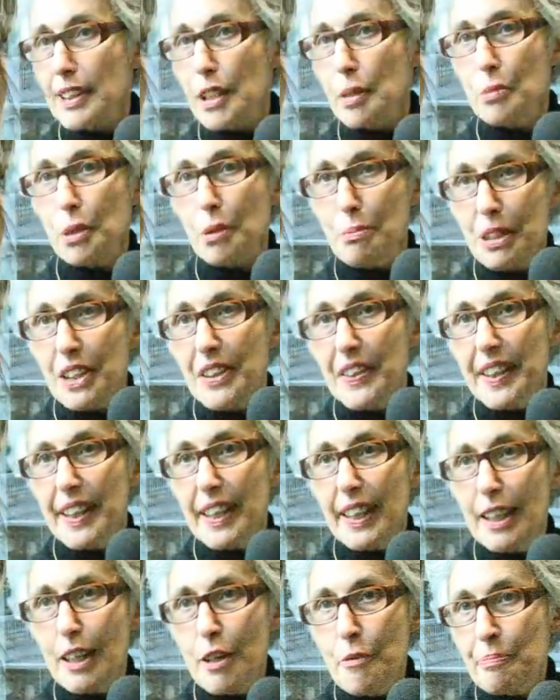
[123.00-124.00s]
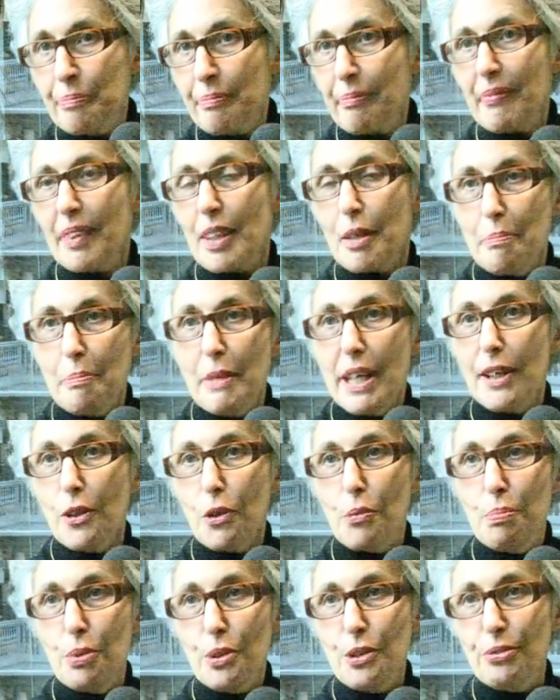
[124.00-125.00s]
ça m'embêtait, mais on
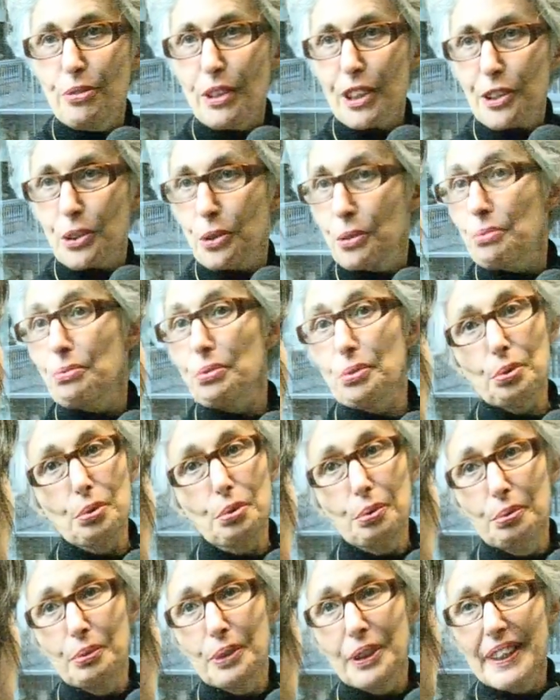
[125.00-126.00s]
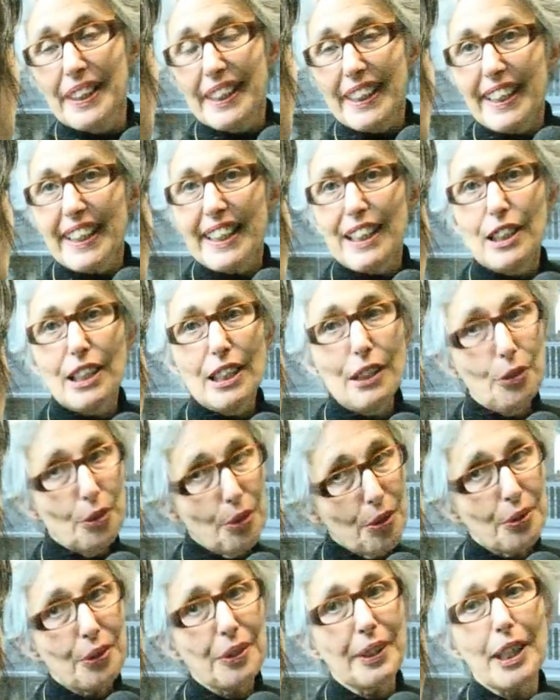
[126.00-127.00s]
peut y faire ce qu'on veut et les lieux
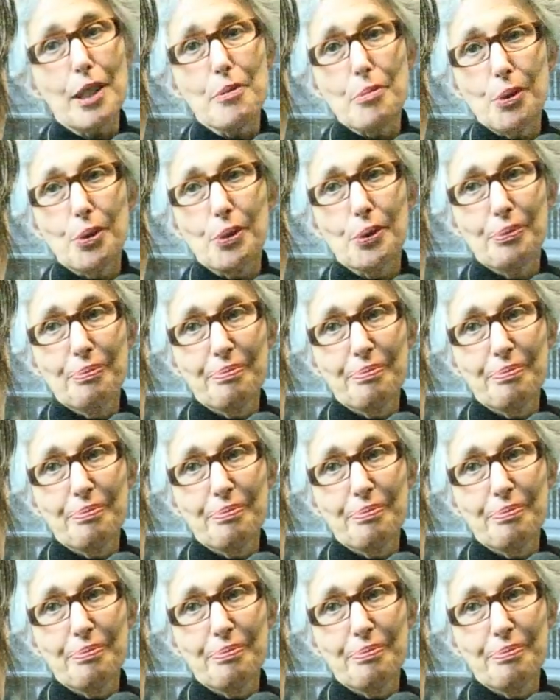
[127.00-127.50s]
sont très beaux.